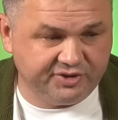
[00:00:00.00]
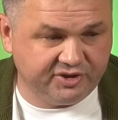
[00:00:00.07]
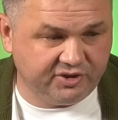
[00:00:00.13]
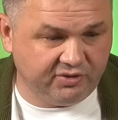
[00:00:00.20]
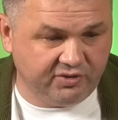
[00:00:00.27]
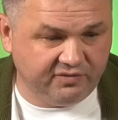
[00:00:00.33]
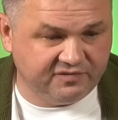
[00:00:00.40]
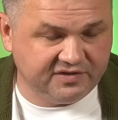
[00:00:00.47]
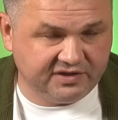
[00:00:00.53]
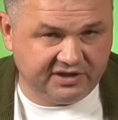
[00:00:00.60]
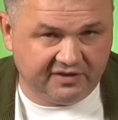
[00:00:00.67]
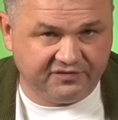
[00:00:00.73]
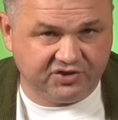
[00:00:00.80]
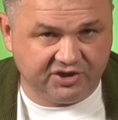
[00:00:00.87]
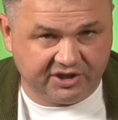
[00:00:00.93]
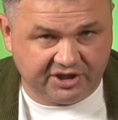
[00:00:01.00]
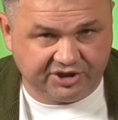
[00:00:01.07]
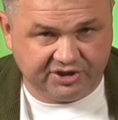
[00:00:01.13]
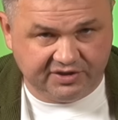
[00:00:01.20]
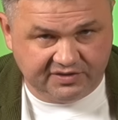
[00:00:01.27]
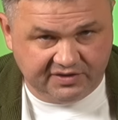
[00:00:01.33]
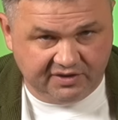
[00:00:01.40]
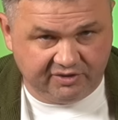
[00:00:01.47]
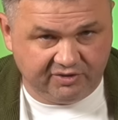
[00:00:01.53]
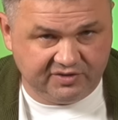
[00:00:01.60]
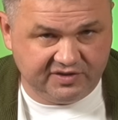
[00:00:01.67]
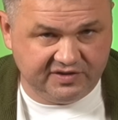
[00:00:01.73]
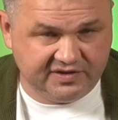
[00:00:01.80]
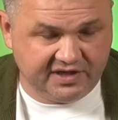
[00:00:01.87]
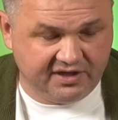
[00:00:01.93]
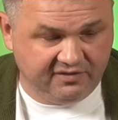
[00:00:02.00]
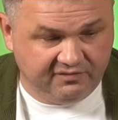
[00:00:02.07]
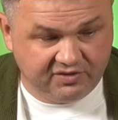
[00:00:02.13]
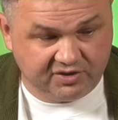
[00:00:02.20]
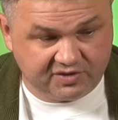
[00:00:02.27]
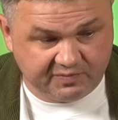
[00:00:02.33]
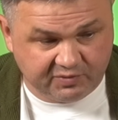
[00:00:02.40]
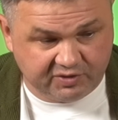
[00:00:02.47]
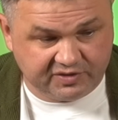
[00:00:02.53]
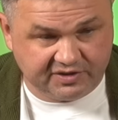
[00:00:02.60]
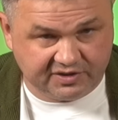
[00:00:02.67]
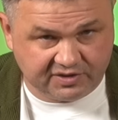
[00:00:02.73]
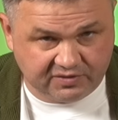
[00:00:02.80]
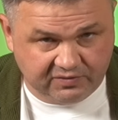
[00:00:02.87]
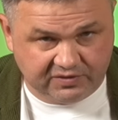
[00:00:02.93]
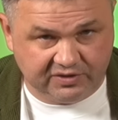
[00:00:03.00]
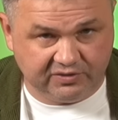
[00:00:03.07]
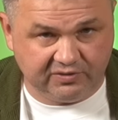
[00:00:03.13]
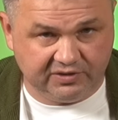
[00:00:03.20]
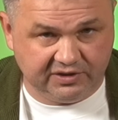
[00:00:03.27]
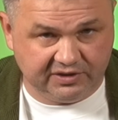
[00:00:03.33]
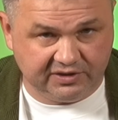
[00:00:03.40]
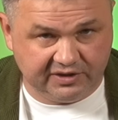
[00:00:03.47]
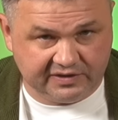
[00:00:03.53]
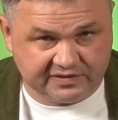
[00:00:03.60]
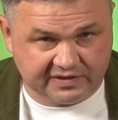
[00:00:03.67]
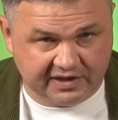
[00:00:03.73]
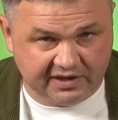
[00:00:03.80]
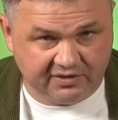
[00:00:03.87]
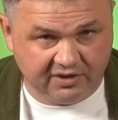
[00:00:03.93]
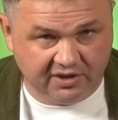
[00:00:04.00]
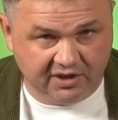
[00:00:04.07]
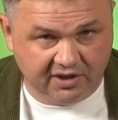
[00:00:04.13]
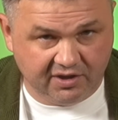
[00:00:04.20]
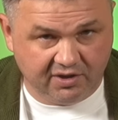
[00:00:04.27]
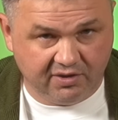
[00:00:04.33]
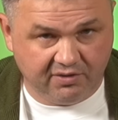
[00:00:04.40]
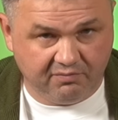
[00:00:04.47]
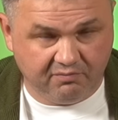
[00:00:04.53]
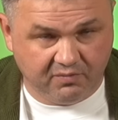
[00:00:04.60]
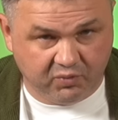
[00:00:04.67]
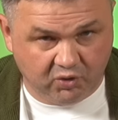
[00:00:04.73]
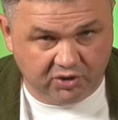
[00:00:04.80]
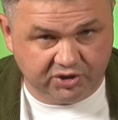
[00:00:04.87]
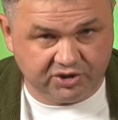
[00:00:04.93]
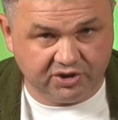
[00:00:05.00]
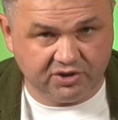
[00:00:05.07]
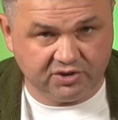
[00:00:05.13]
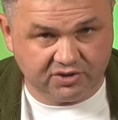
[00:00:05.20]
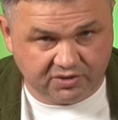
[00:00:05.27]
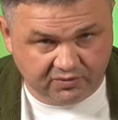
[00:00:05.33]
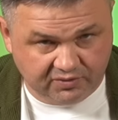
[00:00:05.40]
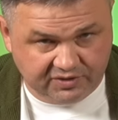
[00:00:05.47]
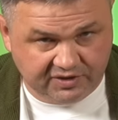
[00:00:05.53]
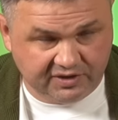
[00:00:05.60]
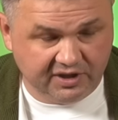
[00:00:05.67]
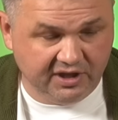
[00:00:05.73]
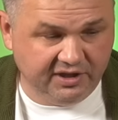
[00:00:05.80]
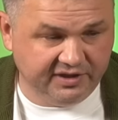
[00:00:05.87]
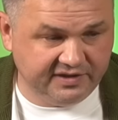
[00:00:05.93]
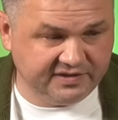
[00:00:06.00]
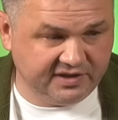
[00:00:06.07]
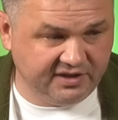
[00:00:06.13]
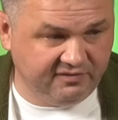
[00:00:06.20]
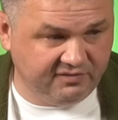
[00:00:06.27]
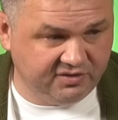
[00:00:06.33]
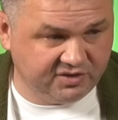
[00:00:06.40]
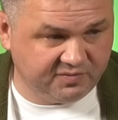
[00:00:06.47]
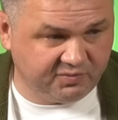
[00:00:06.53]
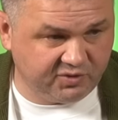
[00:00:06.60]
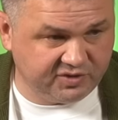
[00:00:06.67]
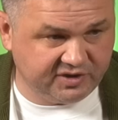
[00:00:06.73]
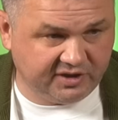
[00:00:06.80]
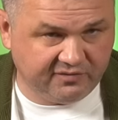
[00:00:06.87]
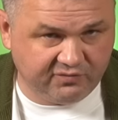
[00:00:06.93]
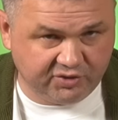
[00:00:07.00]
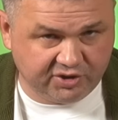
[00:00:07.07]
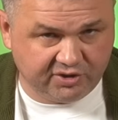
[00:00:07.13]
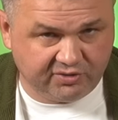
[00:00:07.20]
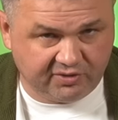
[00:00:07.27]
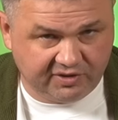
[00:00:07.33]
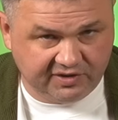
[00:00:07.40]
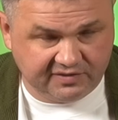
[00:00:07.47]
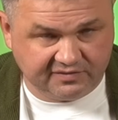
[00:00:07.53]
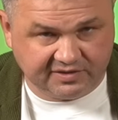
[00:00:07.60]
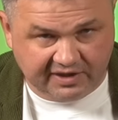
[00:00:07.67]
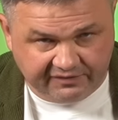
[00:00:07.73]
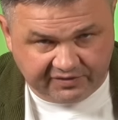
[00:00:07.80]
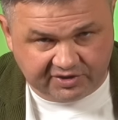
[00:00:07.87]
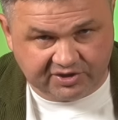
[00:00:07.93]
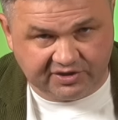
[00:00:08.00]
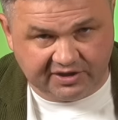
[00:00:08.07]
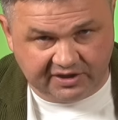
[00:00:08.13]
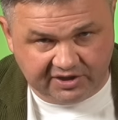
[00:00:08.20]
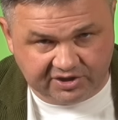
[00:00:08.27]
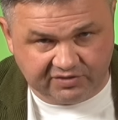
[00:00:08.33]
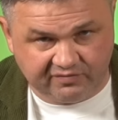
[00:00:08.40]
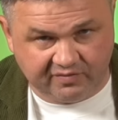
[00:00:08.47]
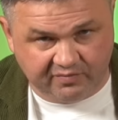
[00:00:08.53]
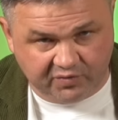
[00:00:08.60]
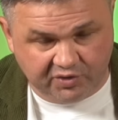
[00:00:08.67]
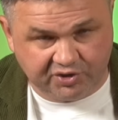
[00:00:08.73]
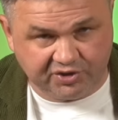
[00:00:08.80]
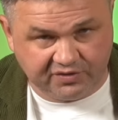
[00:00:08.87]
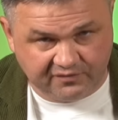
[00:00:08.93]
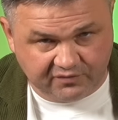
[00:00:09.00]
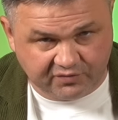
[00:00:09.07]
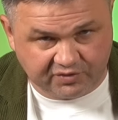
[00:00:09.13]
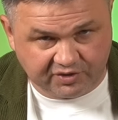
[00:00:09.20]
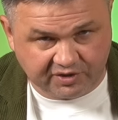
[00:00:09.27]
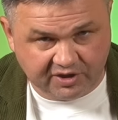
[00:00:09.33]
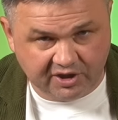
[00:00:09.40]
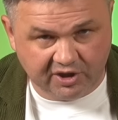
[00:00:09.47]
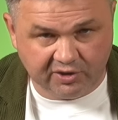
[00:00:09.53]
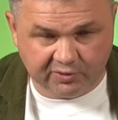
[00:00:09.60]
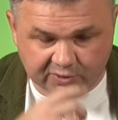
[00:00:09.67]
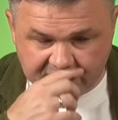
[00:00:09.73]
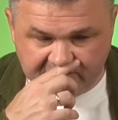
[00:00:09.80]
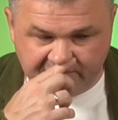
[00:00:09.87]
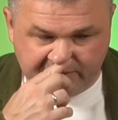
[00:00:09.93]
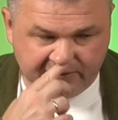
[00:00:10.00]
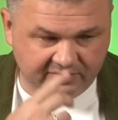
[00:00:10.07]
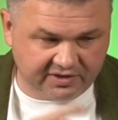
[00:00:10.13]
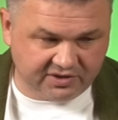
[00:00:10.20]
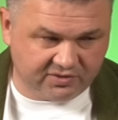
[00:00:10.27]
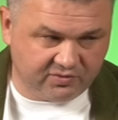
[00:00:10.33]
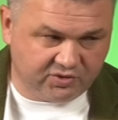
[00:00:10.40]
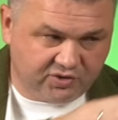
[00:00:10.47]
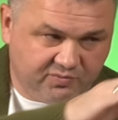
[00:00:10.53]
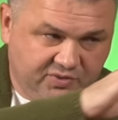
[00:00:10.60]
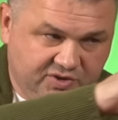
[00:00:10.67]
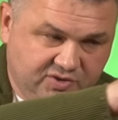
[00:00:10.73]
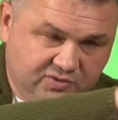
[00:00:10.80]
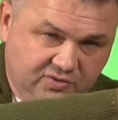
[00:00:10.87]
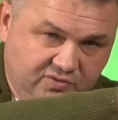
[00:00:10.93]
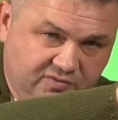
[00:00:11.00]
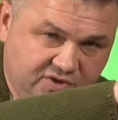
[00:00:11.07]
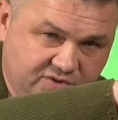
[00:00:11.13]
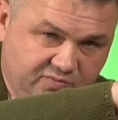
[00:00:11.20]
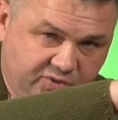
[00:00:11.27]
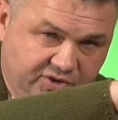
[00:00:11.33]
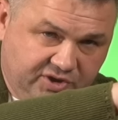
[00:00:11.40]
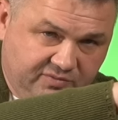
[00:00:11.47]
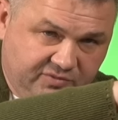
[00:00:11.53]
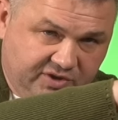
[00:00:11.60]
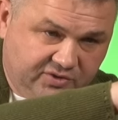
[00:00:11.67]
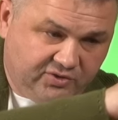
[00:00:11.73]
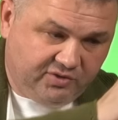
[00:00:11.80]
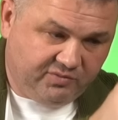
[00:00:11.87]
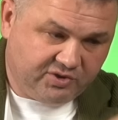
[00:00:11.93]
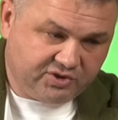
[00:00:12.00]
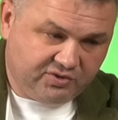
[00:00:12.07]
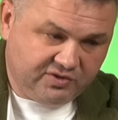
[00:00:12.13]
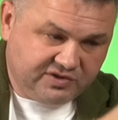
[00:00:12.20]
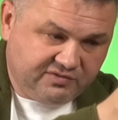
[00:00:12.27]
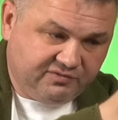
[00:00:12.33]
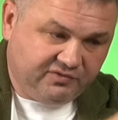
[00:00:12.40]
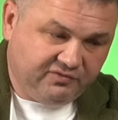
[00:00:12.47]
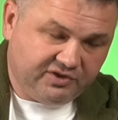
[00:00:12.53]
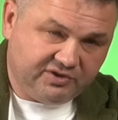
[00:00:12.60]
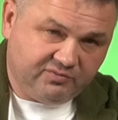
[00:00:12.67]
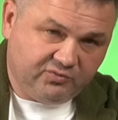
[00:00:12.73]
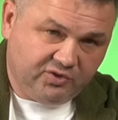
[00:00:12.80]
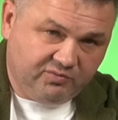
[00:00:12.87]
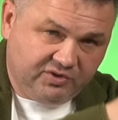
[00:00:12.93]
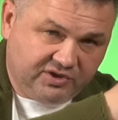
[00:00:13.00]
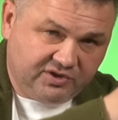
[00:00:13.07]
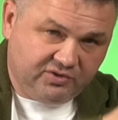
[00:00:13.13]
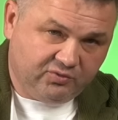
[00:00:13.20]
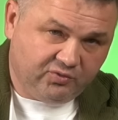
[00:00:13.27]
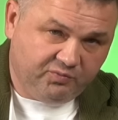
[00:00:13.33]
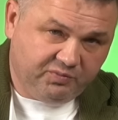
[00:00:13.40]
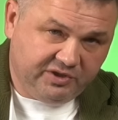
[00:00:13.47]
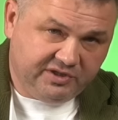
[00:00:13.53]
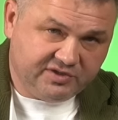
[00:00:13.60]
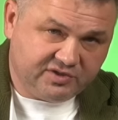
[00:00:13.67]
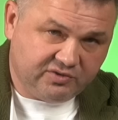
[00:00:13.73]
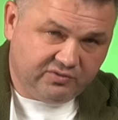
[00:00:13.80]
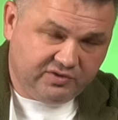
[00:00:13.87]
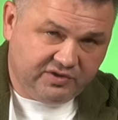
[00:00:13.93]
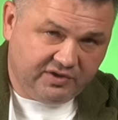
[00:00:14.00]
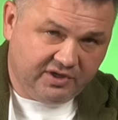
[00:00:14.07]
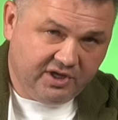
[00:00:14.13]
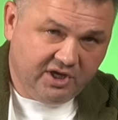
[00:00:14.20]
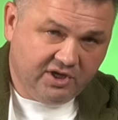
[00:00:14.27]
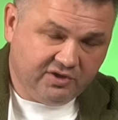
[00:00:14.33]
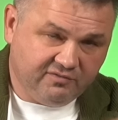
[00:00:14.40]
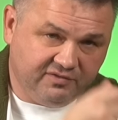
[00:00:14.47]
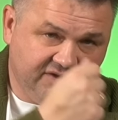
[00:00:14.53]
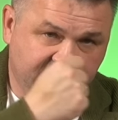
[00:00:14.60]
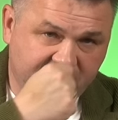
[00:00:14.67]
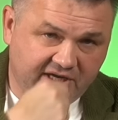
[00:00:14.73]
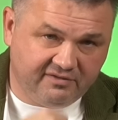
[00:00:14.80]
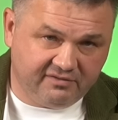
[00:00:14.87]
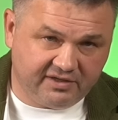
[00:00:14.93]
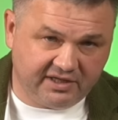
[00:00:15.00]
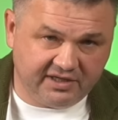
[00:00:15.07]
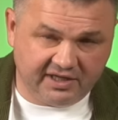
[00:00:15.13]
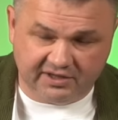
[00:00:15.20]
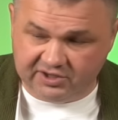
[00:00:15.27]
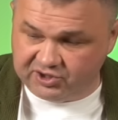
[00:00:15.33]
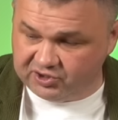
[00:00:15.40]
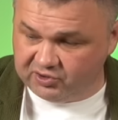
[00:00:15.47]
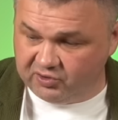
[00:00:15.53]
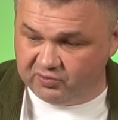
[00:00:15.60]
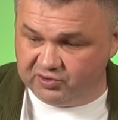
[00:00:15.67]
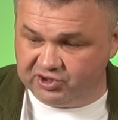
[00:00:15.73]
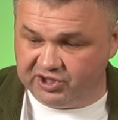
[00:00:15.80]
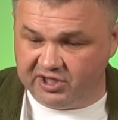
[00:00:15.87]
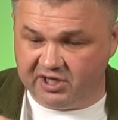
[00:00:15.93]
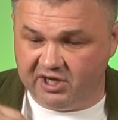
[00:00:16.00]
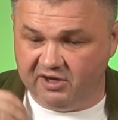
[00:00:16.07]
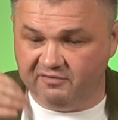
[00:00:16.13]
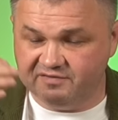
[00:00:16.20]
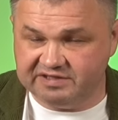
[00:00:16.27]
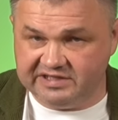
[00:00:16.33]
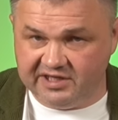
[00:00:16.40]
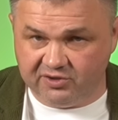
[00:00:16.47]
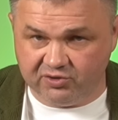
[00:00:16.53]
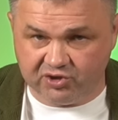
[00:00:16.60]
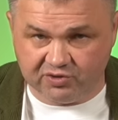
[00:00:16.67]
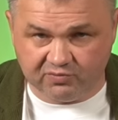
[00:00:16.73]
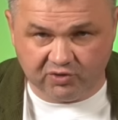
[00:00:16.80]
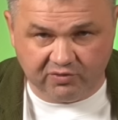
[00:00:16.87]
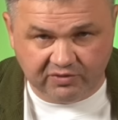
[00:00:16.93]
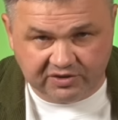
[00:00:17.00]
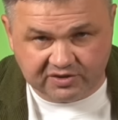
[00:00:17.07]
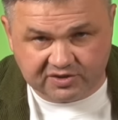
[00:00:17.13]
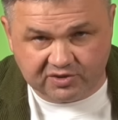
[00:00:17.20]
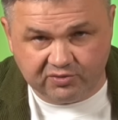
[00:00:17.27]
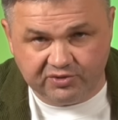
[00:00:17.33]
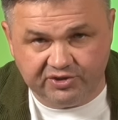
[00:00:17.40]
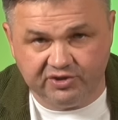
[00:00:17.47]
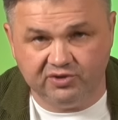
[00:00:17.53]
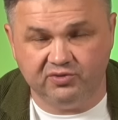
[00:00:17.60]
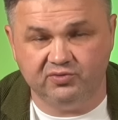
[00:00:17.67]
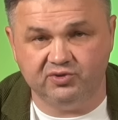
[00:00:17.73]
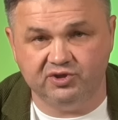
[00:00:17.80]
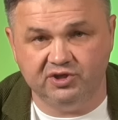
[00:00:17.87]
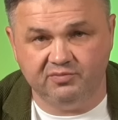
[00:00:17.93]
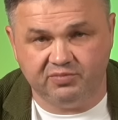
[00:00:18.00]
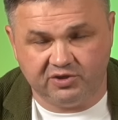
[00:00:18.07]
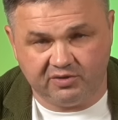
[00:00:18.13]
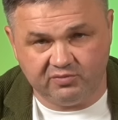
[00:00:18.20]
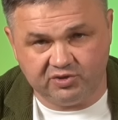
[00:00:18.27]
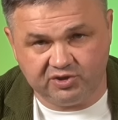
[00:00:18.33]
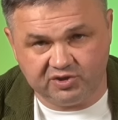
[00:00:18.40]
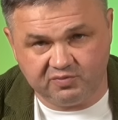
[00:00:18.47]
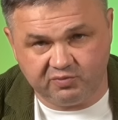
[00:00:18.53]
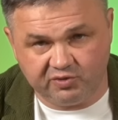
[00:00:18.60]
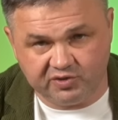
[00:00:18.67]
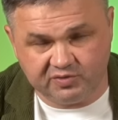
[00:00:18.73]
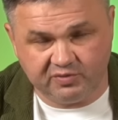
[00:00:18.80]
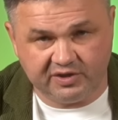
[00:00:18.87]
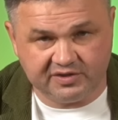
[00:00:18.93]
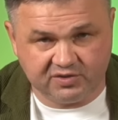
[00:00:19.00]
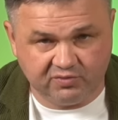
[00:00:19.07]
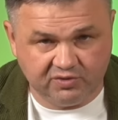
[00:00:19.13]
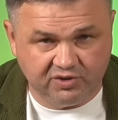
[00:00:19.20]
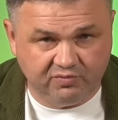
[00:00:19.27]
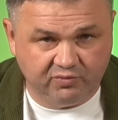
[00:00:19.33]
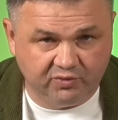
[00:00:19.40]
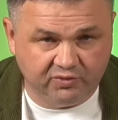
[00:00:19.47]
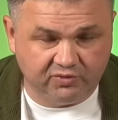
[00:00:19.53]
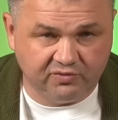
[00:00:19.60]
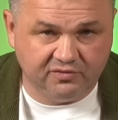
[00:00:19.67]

строят всегда вчерашний день. То есть, если они видят спрос на студии, то они их нарезают больше студий. Если они видят спрос на двушки, то они завтра же нарежут вам больше двушек. Нужно понимать одну очень простую вещь. Смотрим на домик, что если вот в этом домике накупили студии, велика вероятность, что уже в следующем домике студии не нужны, потому что спрос у нас студии будет